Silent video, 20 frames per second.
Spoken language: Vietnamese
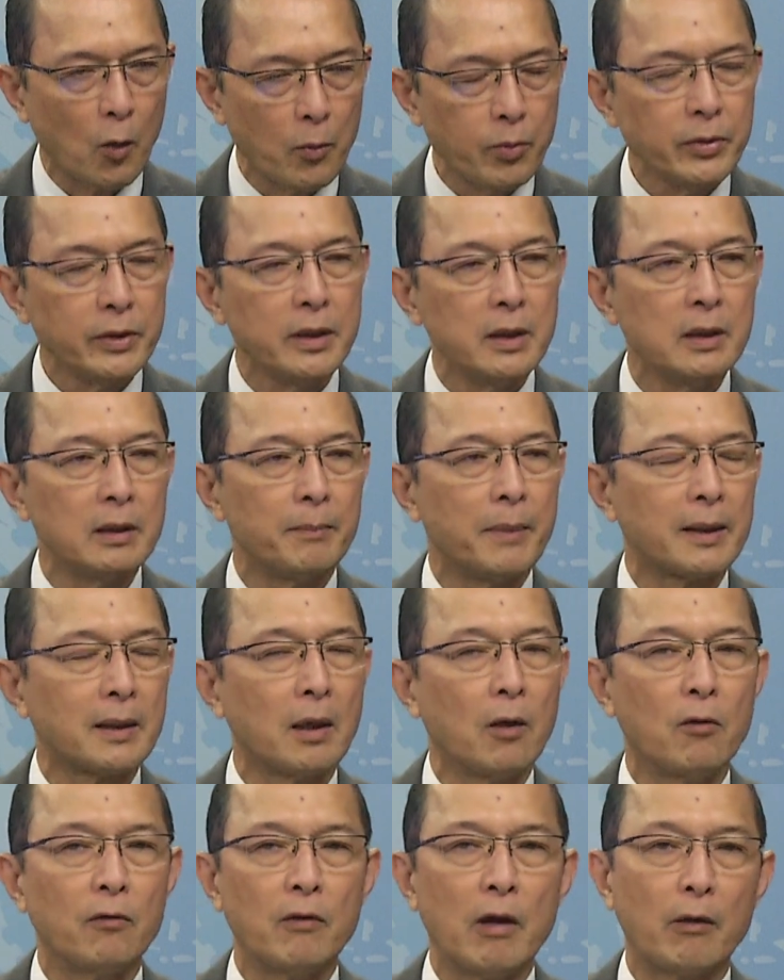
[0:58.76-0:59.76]
cũng như bắt
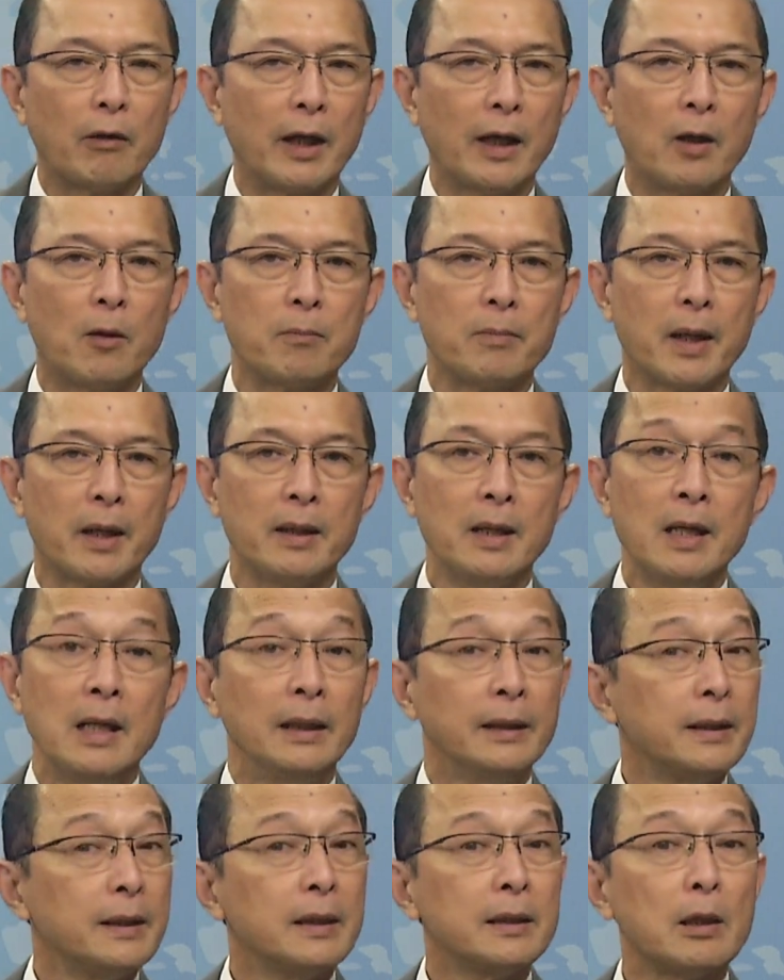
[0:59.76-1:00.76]
đầu vào ngày hôm nay.
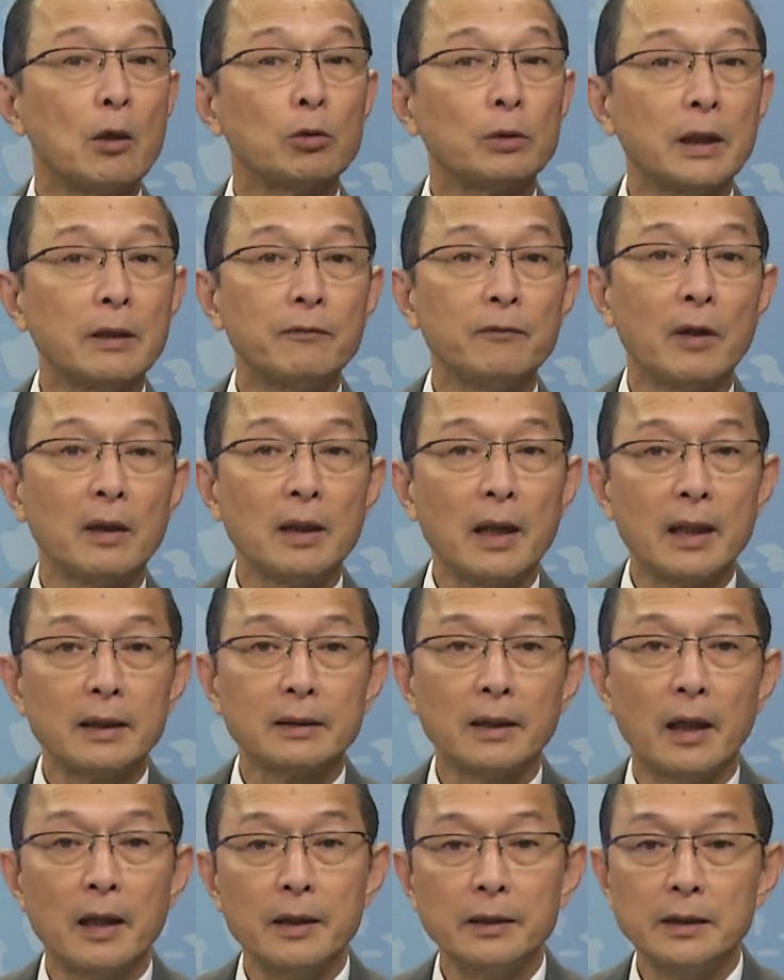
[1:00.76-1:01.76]
Thế nhưng đầu tiên vẫn là
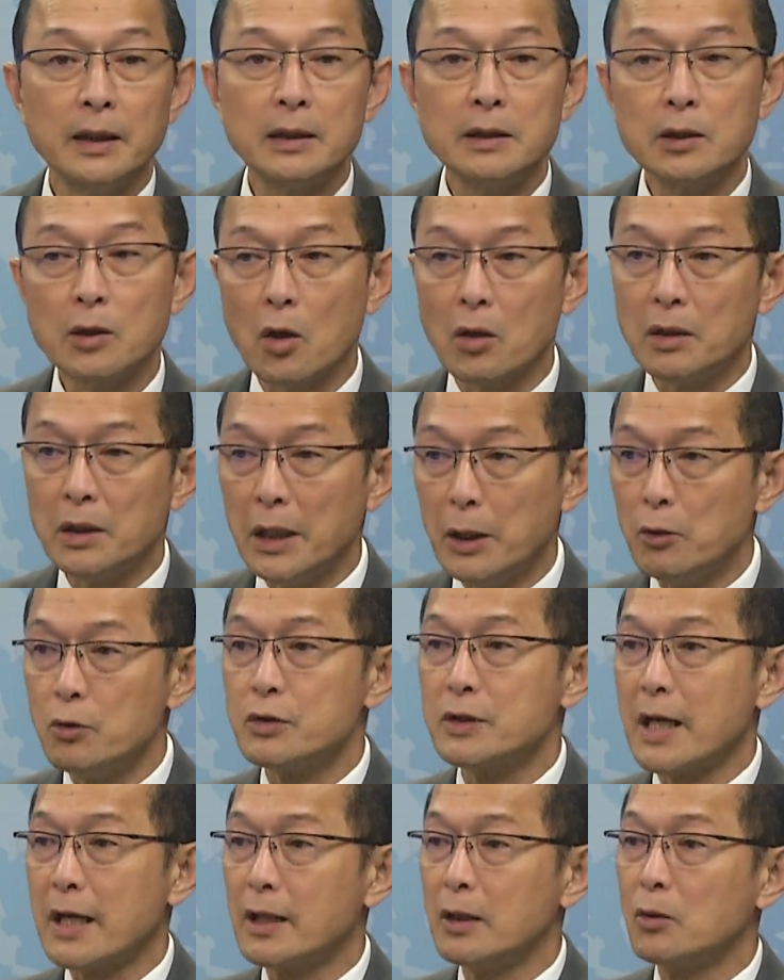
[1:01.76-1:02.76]
thời tiết
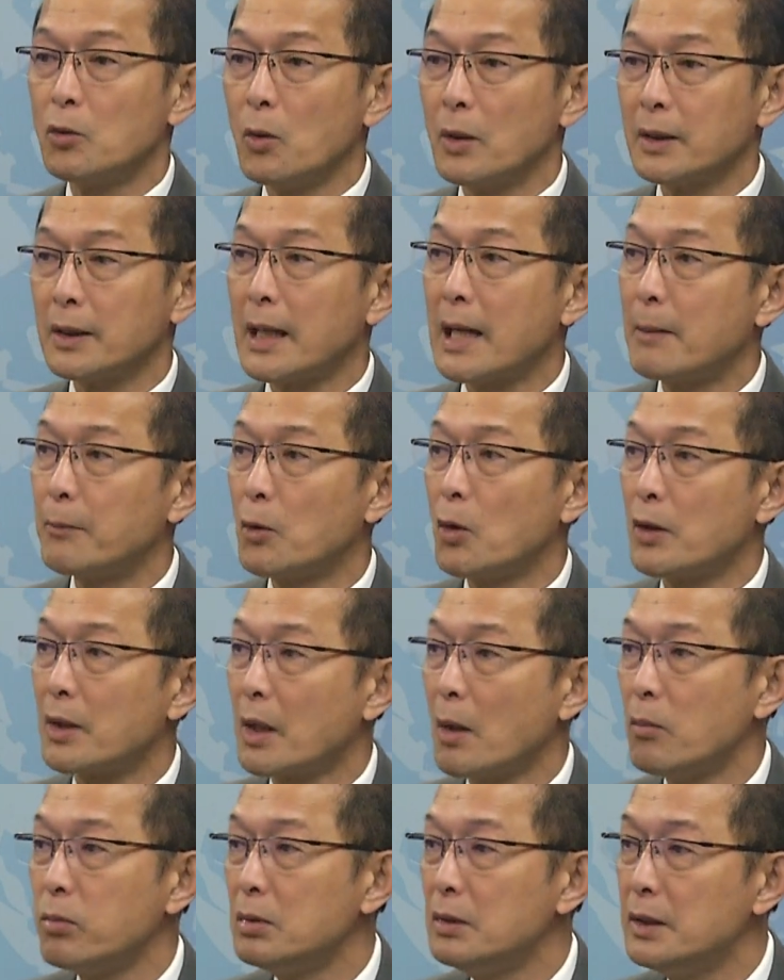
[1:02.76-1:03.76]
liệu rằng quận Cam còn nóng